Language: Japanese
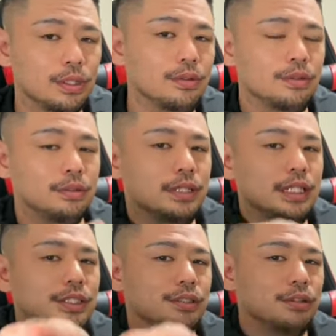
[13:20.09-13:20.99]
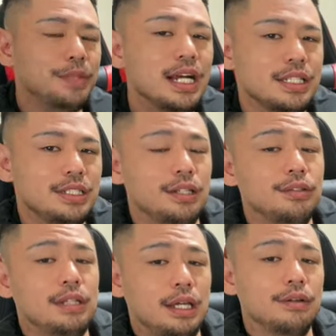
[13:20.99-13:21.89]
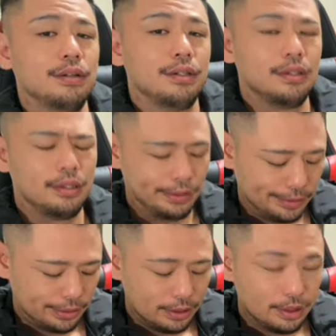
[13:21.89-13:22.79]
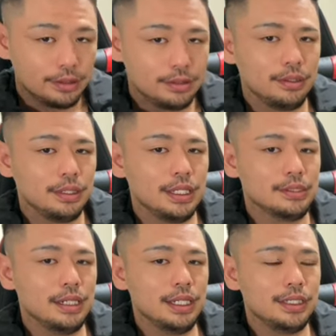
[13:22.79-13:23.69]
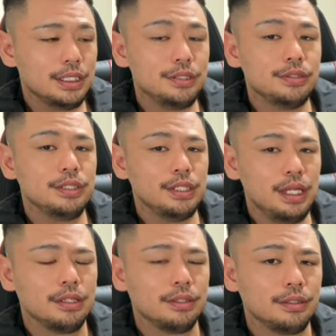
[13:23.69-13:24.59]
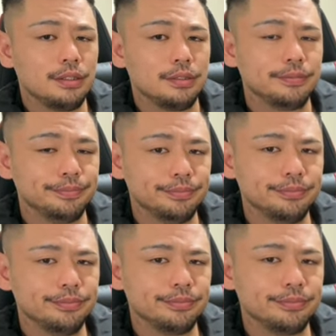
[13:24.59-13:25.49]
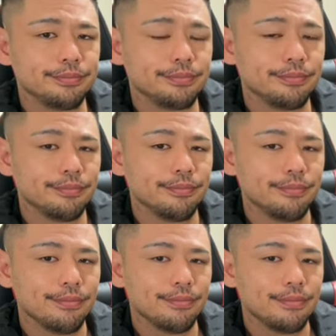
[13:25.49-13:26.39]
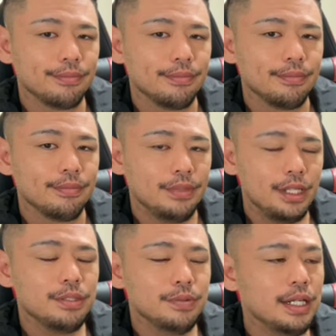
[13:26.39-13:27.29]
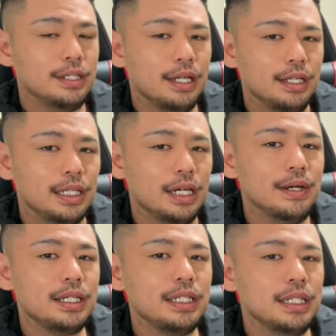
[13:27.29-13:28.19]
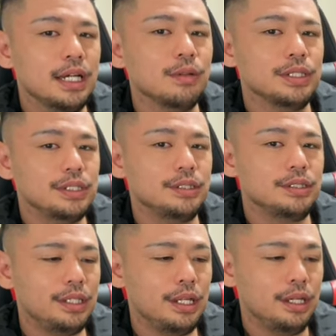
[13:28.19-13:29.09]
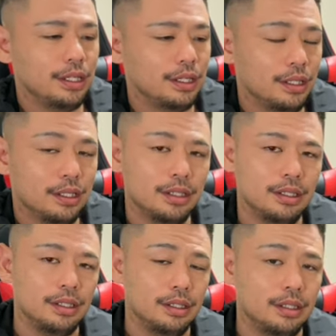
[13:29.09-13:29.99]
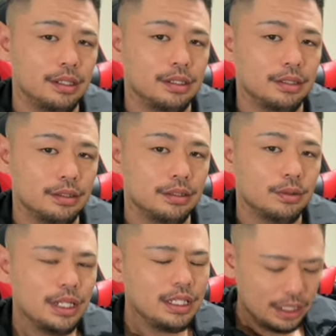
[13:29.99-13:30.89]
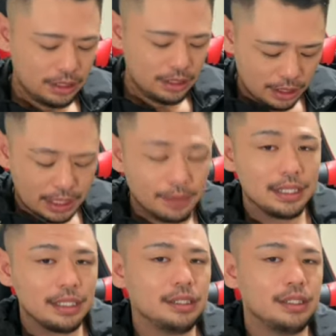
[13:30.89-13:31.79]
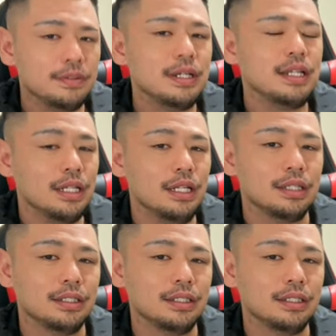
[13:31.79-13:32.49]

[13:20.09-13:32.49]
俺のふわっちをミラーしてるんだよツイキャス配信中にね。うん、で言われた「かわいいなこいつ」って、うん、コレタンに「かわいい」って言われ